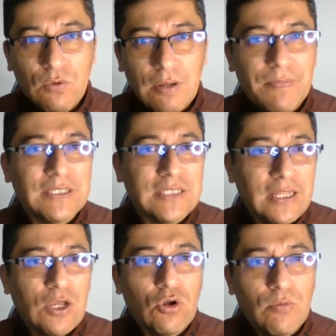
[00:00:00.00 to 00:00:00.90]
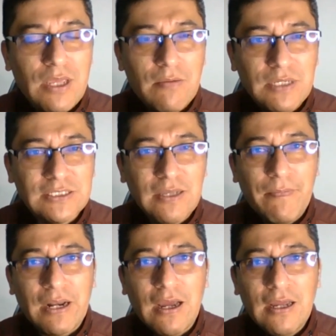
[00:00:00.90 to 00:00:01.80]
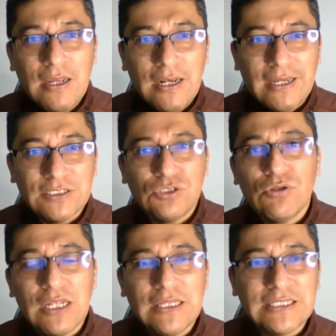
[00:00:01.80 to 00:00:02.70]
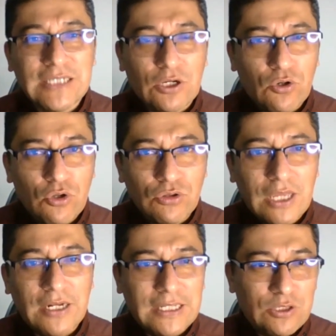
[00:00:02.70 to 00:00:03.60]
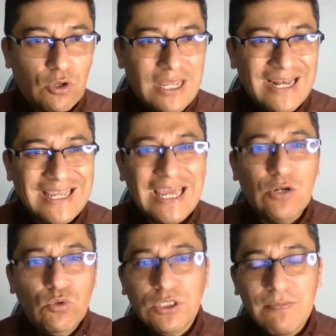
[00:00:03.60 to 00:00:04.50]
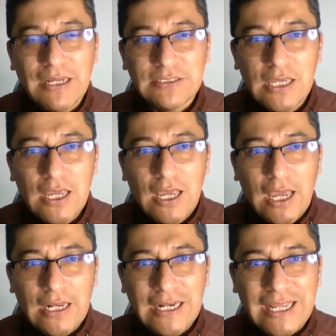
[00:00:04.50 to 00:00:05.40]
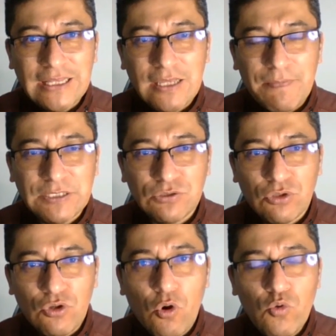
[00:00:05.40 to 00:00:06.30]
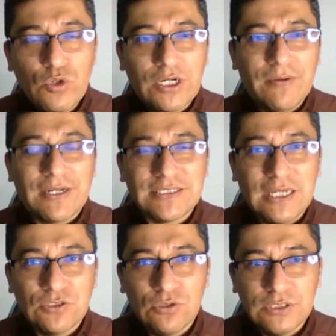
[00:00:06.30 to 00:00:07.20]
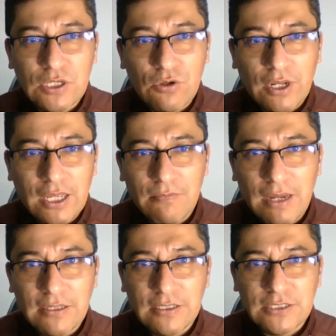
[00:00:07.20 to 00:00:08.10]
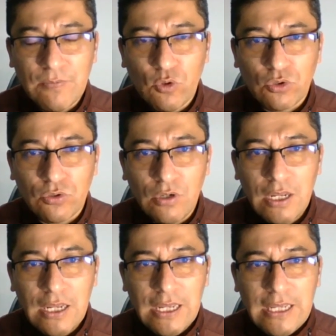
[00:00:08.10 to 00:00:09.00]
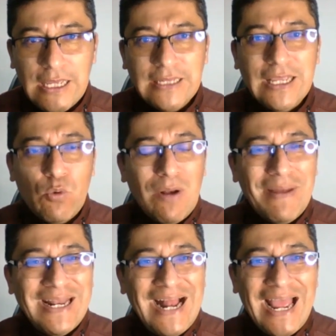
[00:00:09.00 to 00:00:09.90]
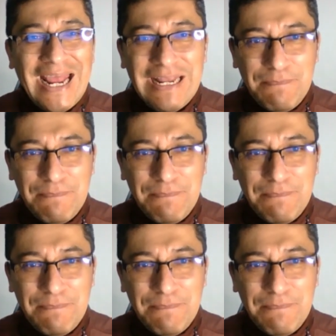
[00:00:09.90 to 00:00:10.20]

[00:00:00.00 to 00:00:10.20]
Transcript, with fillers: una empresa de economía mixta para la gestión del desarrollo territorial que en últimas el alcalde de Pasto dio un reversazo el señor Germán Chamorro. De igual manera, en